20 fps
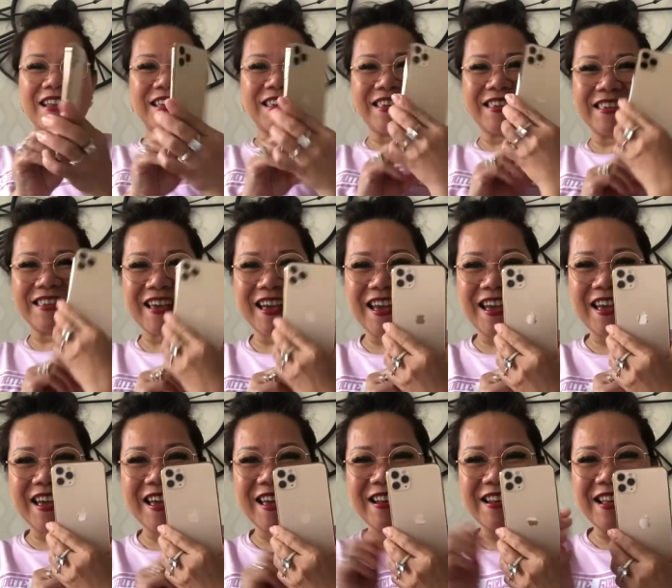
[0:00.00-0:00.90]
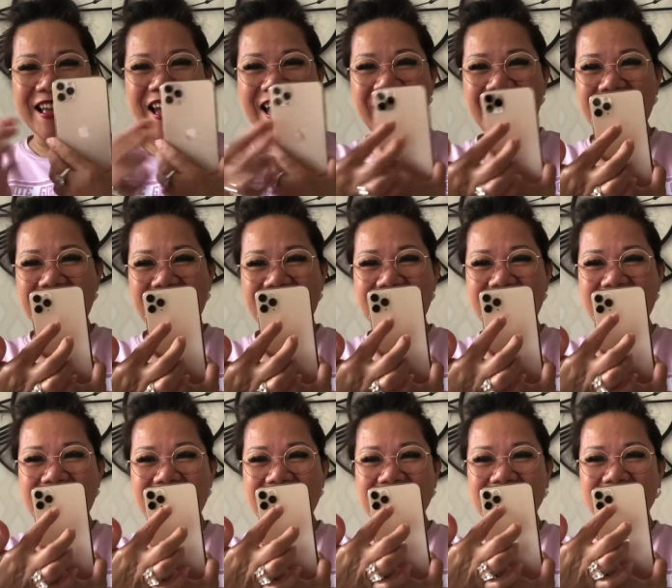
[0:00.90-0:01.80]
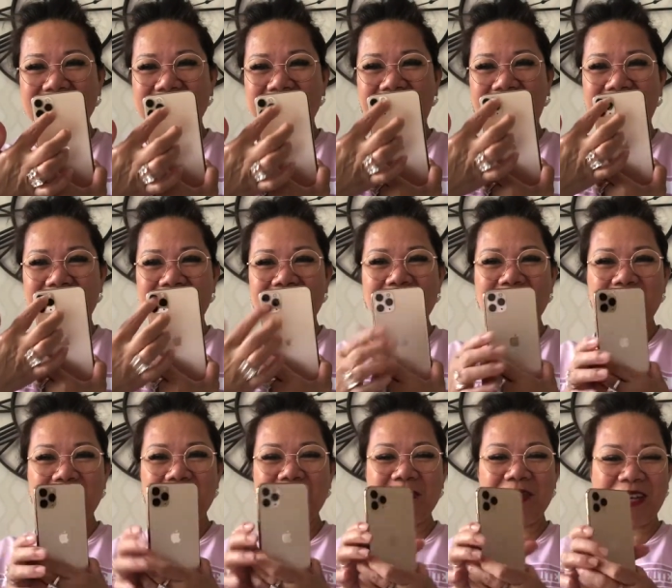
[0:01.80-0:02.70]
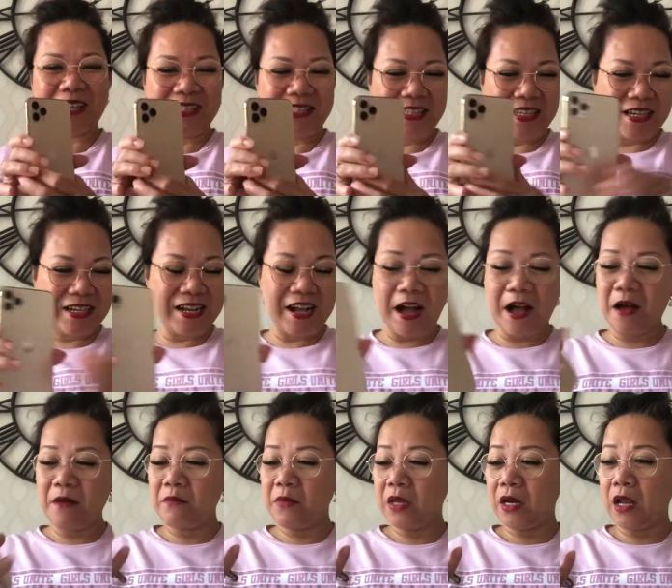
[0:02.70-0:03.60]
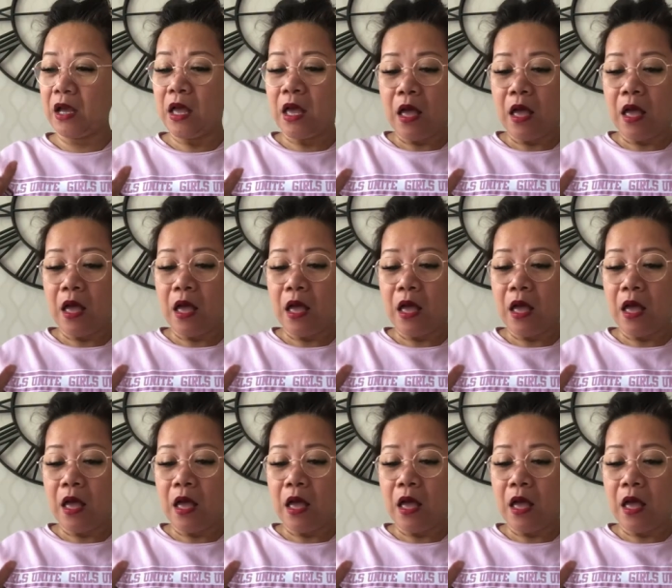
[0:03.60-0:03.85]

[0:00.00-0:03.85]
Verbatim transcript: Ayan guys! Tatlo yung kanyang camera.